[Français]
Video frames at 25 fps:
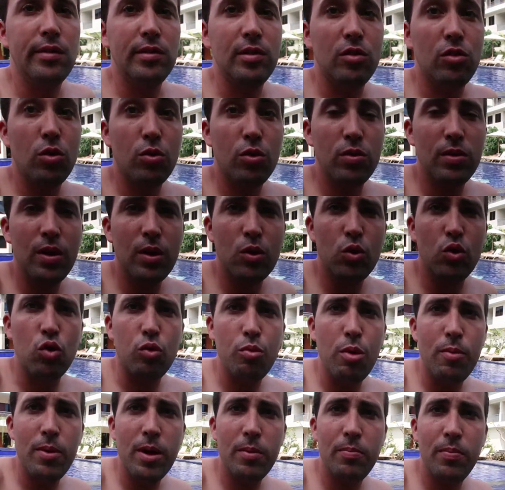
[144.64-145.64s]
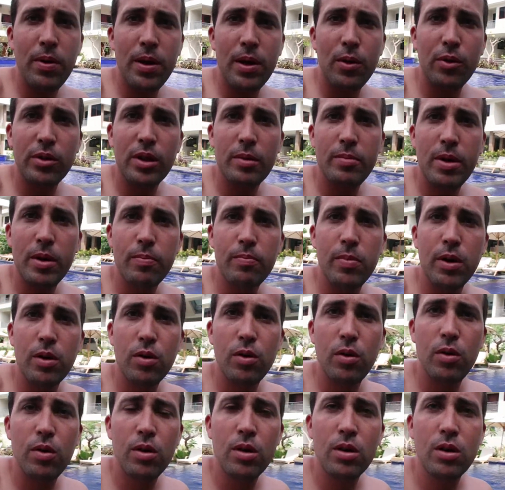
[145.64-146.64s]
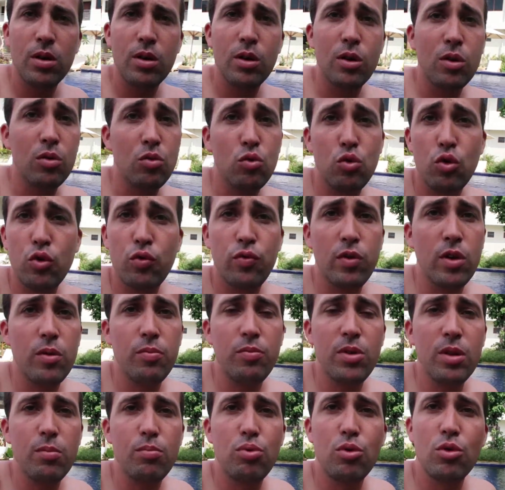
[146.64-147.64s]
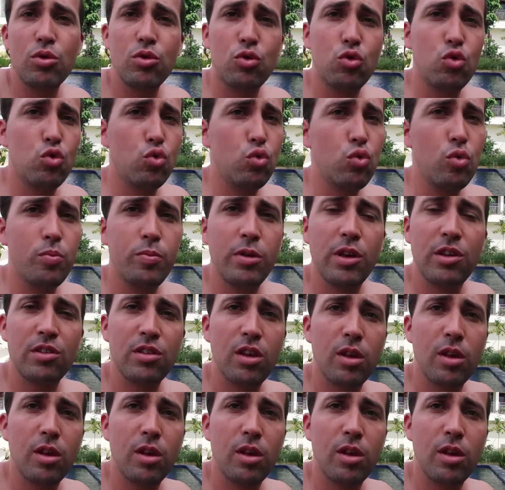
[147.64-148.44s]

C'est le genre tel que tu peux pas te payer quand t'es backpacker et tu te fais une petite pause super